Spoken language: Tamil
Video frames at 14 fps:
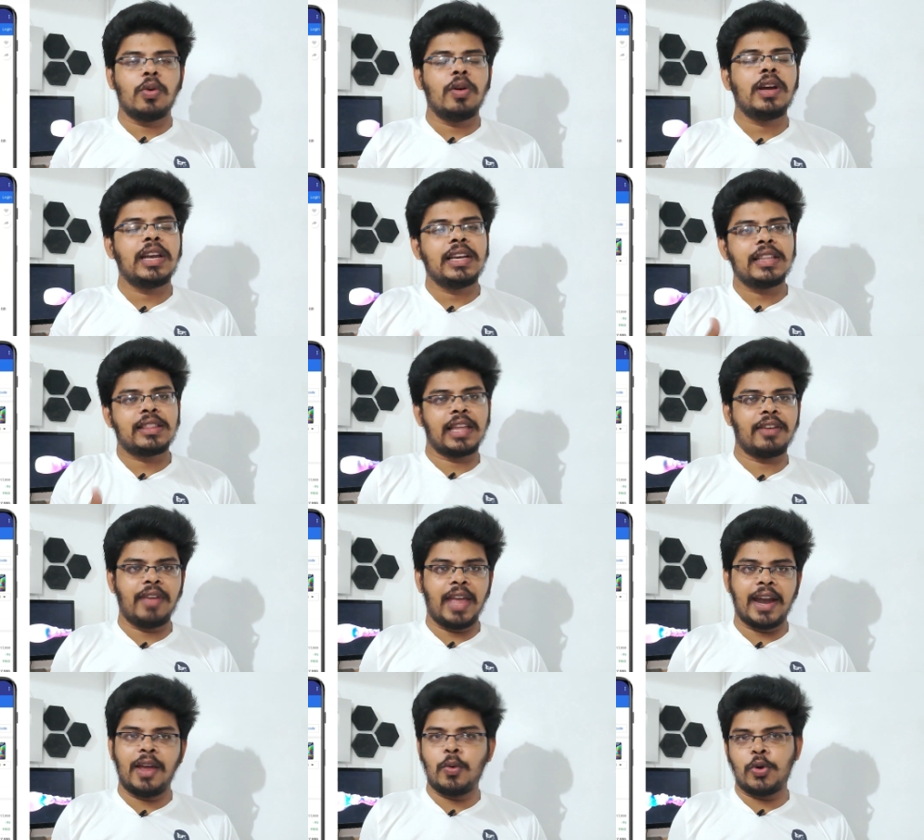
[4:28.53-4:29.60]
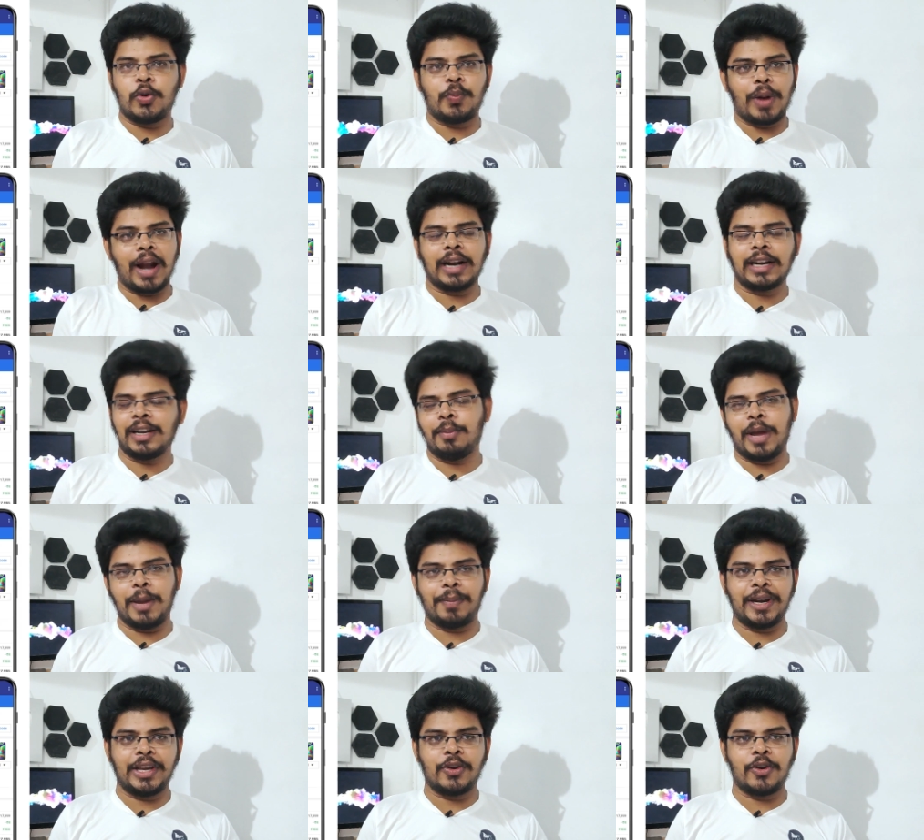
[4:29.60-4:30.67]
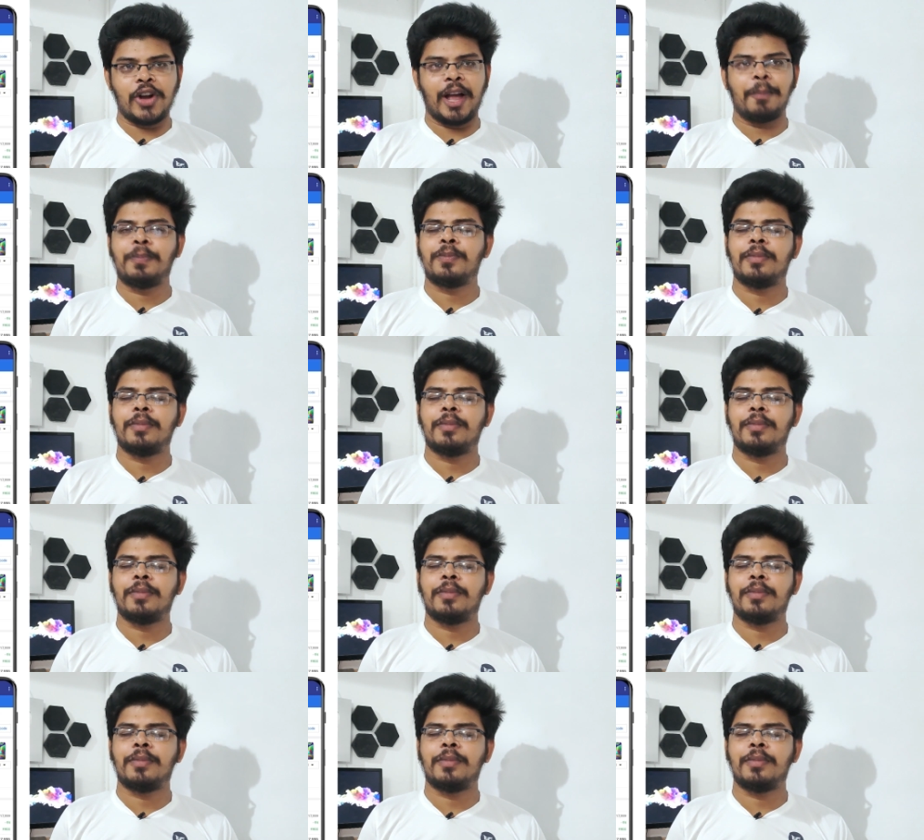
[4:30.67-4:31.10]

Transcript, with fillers: உங்களுக்கு தேவையான ஒரு ப்ராடக்டை பை பண்ணிக்கோங்க